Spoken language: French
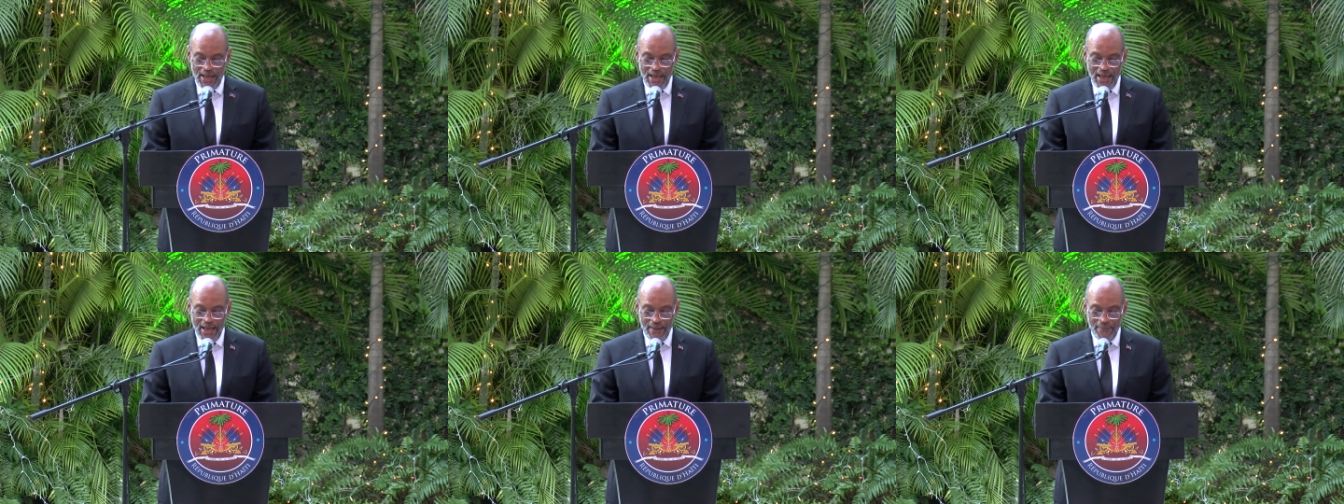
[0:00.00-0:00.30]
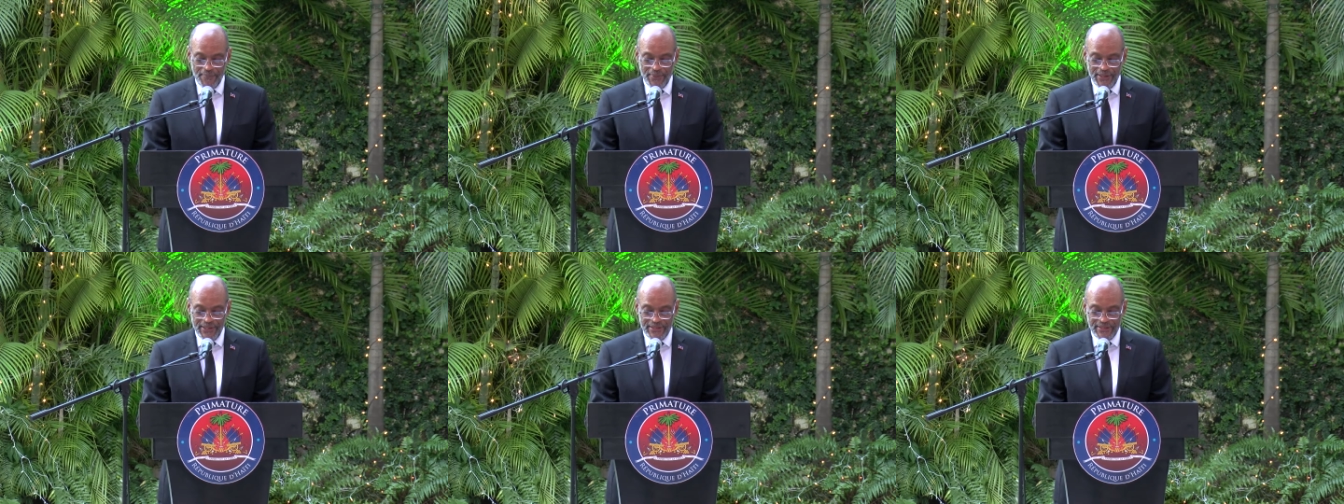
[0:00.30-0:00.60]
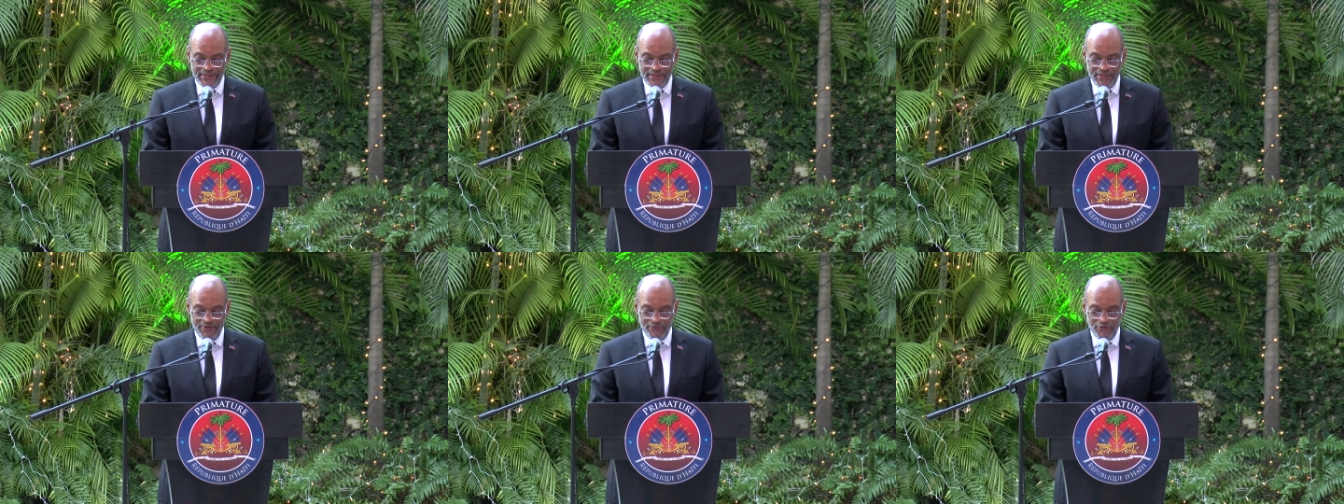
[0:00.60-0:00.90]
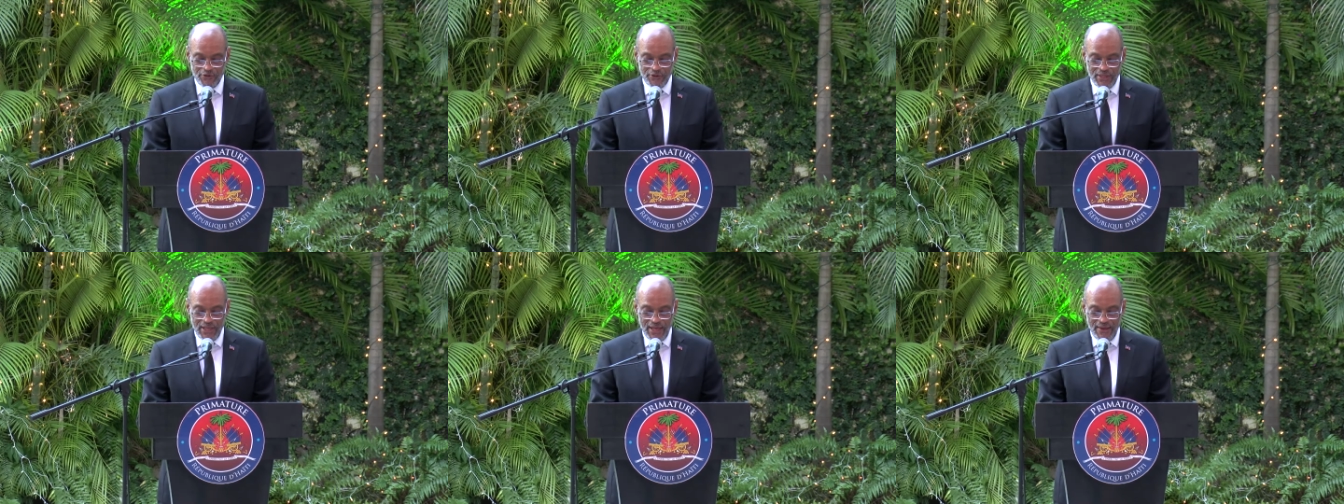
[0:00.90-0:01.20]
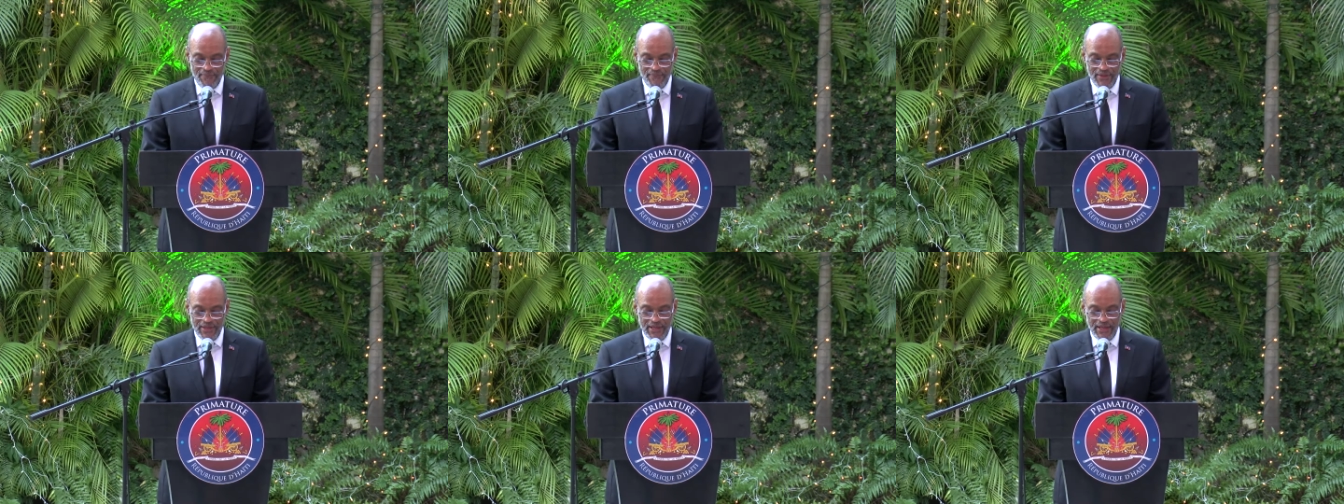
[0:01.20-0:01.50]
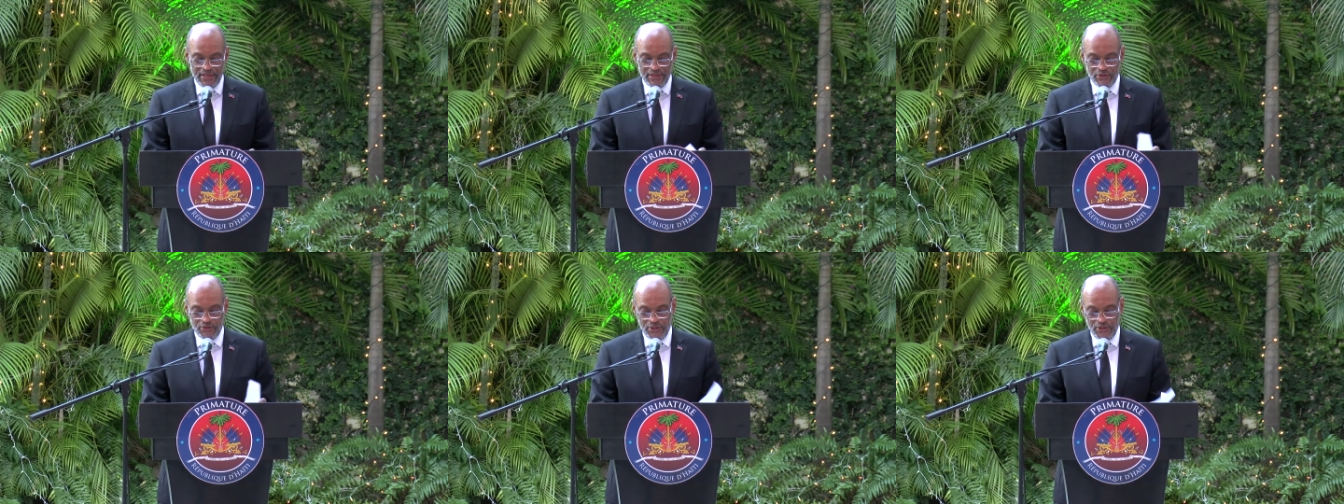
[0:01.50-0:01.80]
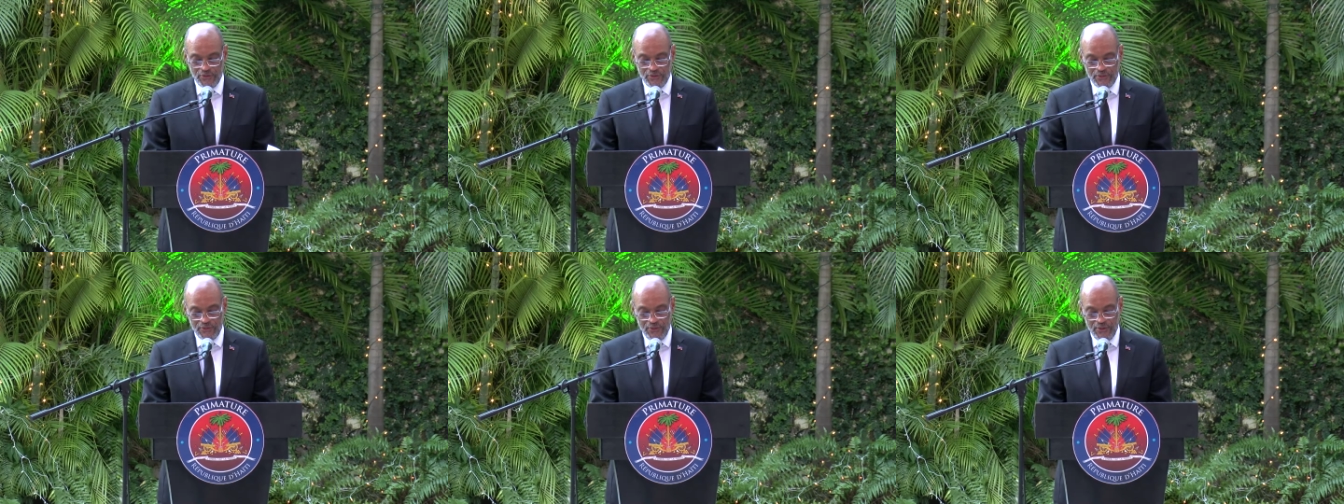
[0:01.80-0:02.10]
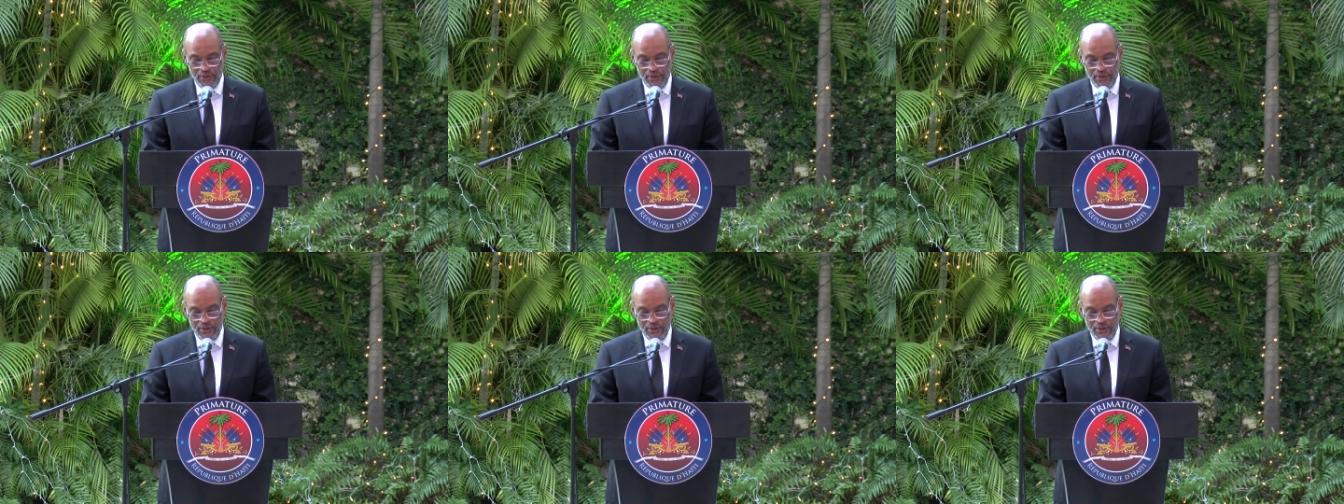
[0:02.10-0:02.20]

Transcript: apprécier votre abnégation